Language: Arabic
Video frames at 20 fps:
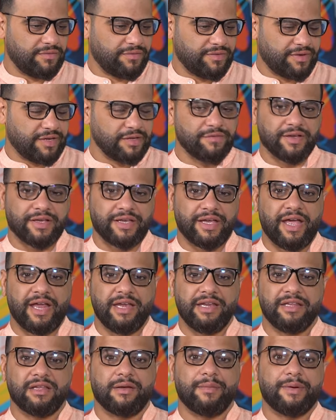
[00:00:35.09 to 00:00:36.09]
في كتفك
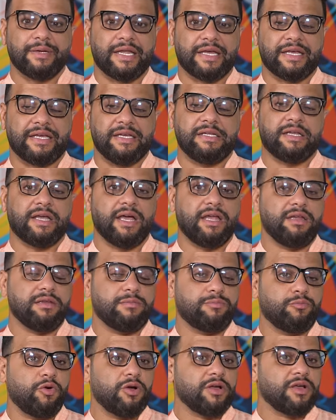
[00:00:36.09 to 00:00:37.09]
اهلي طبعا اكيد
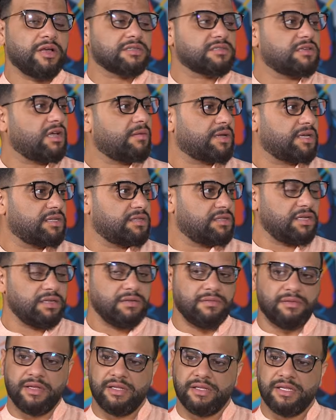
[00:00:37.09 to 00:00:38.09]
كانت مواجهه صعبه جدا
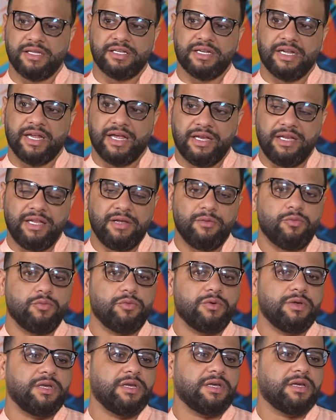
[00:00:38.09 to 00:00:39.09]
للنادي الاهلي
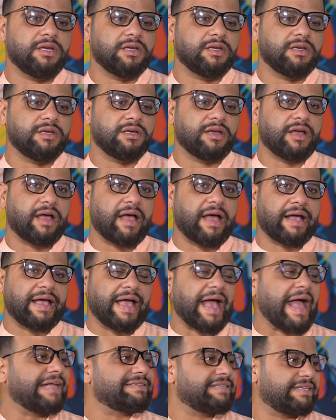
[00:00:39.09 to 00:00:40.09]

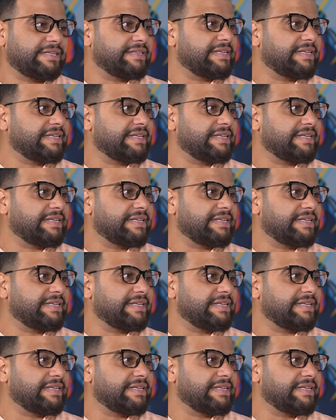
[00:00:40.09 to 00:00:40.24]
وكعاده آه،